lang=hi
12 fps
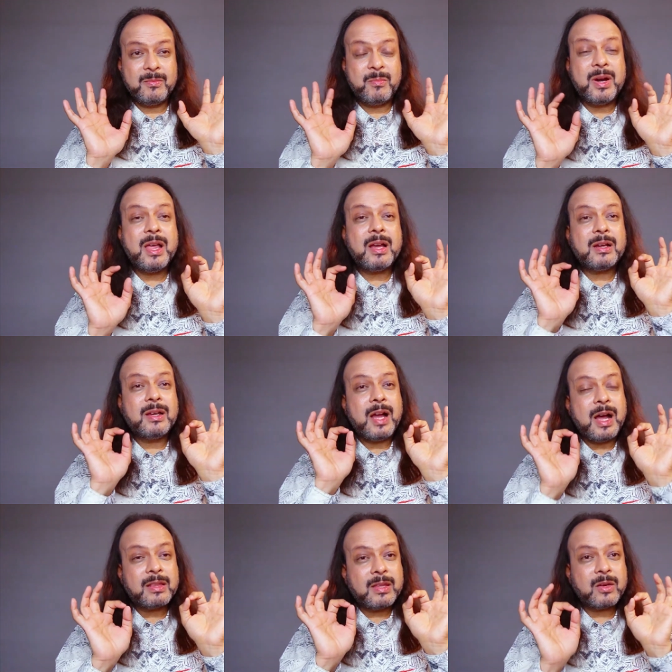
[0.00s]
बड़ा
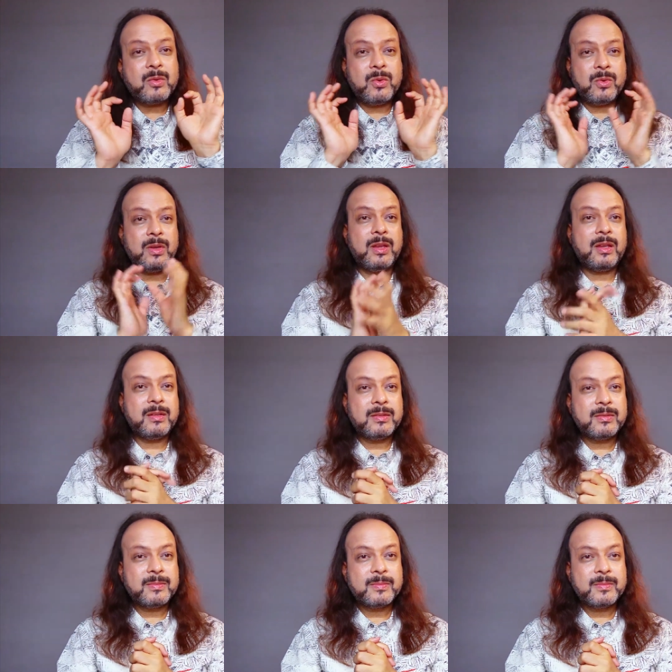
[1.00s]
घातक हो गया
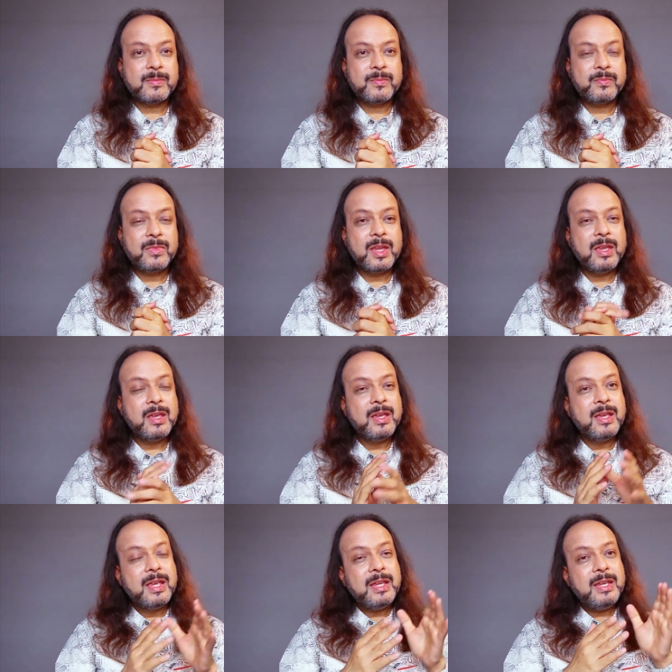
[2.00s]

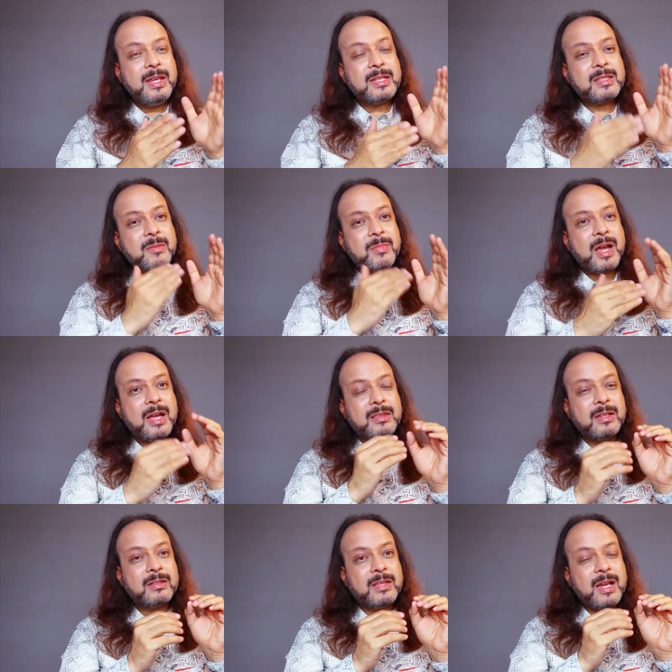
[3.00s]
है इस सब
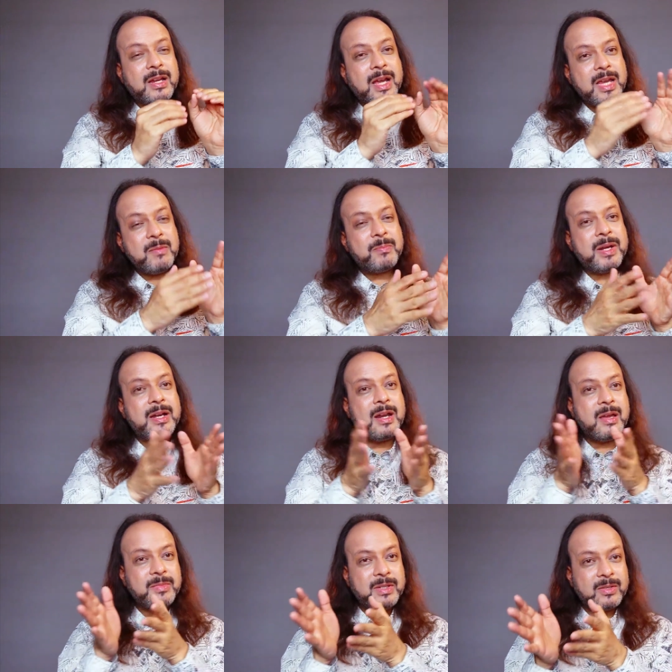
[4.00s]
घातकता का ही
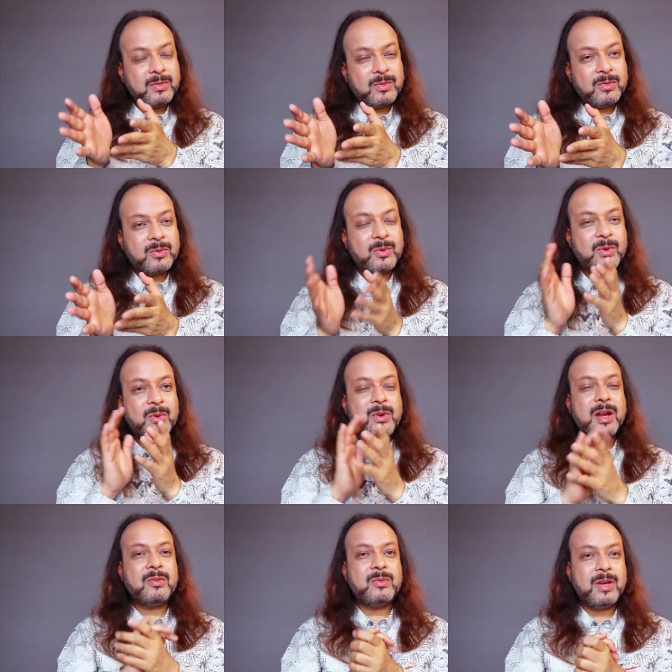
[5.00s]
परिणाम ये
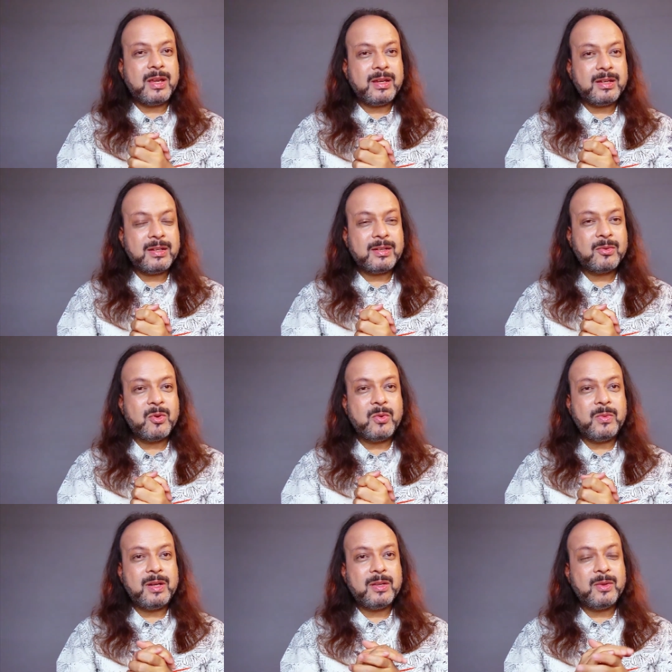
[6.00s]
कोरोना हुआ है
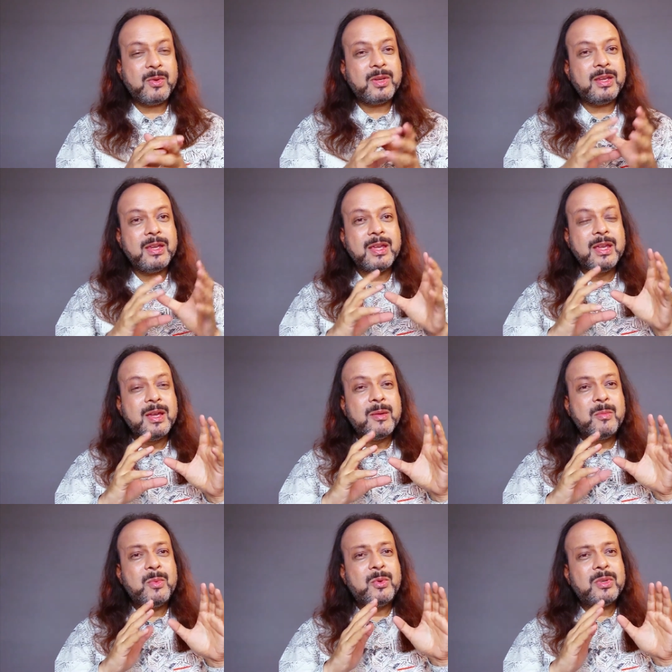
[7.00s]
कोविड क्योंकि
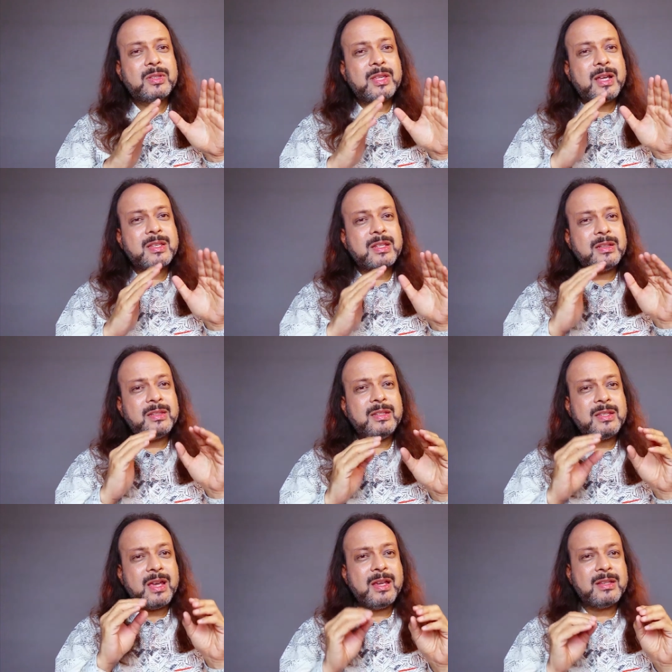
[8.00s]
मूर्ता चलती
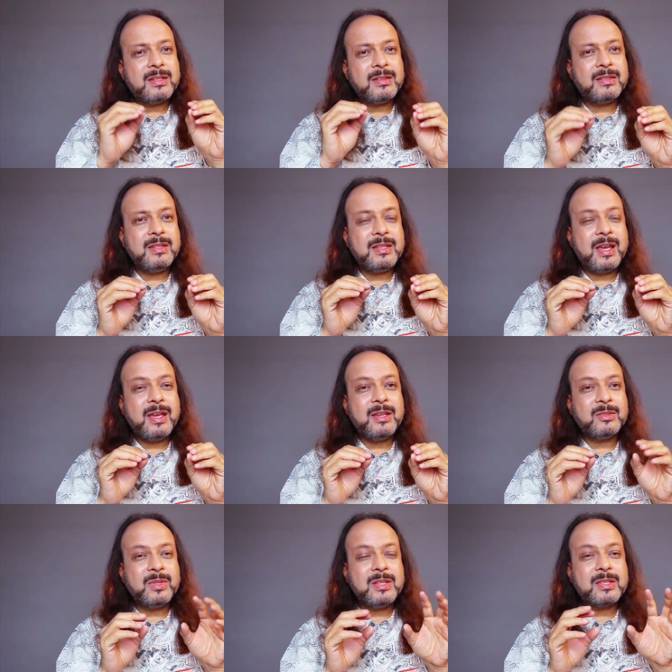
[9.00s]
जाए चलती जाए
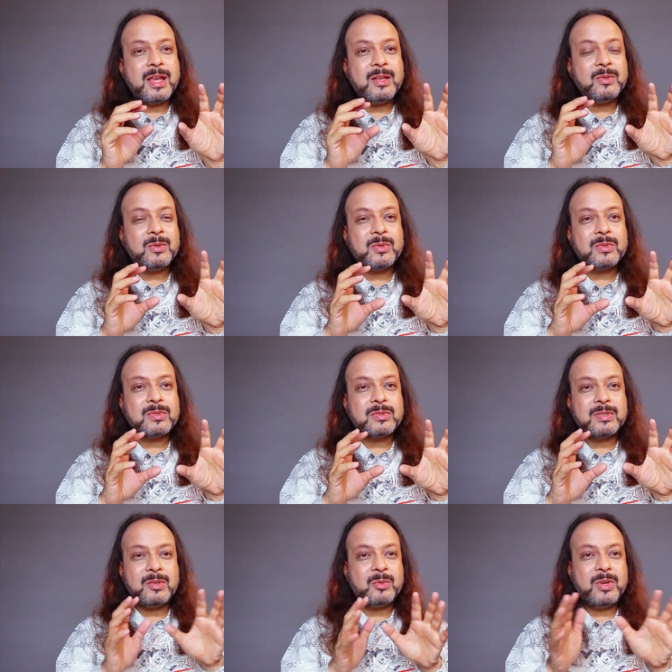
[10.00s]
तो इंसान को
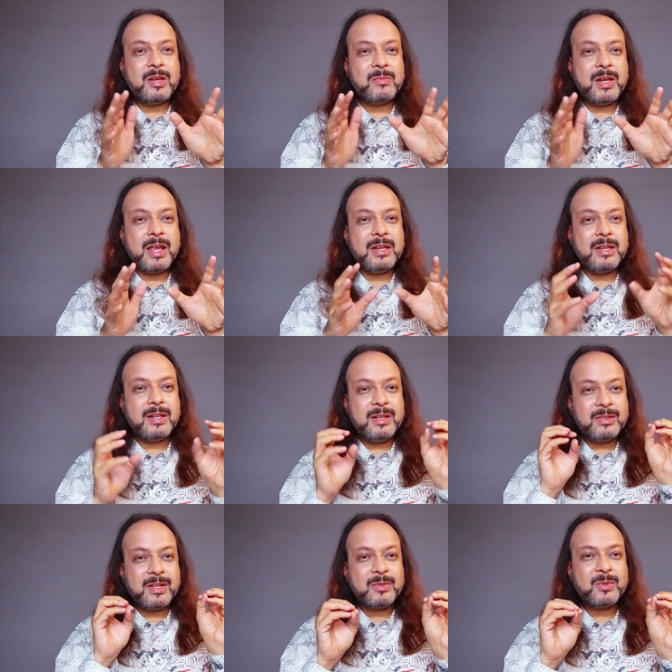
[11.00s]
संतुलन में लाने के
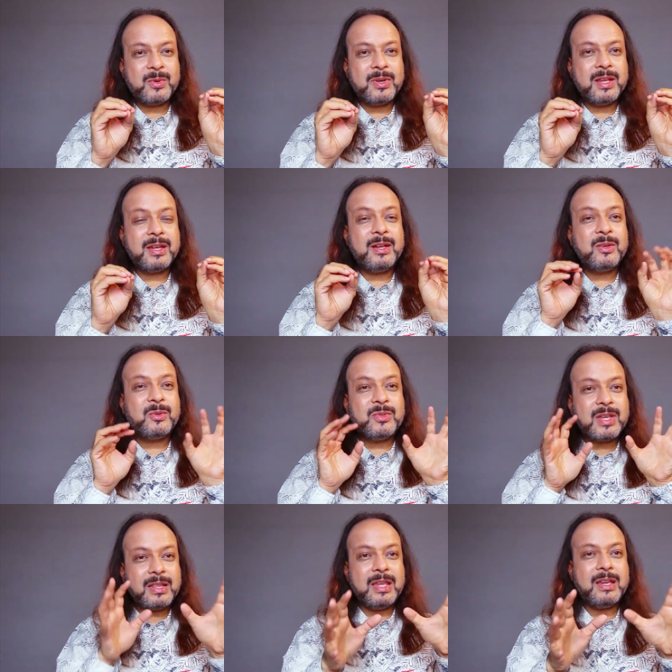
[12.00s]
लिए झकझोड़ने के लिए कुछ
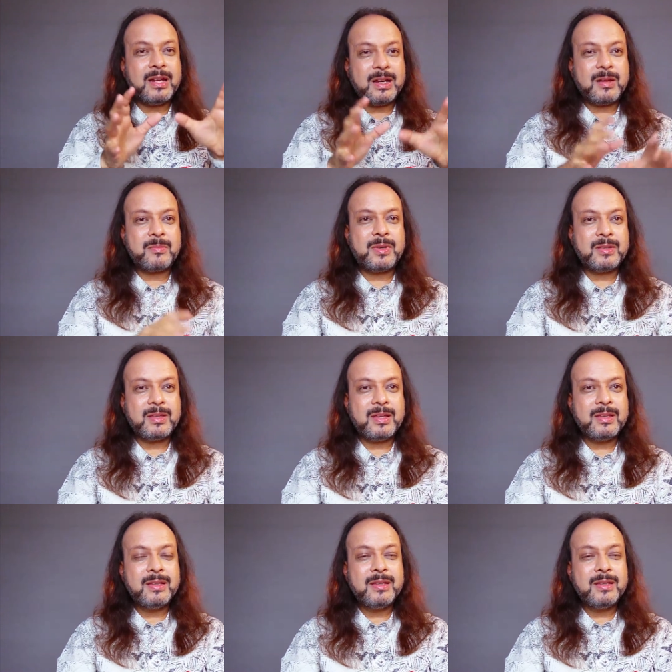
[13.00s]
ज़्यादा ही करना पड़ता है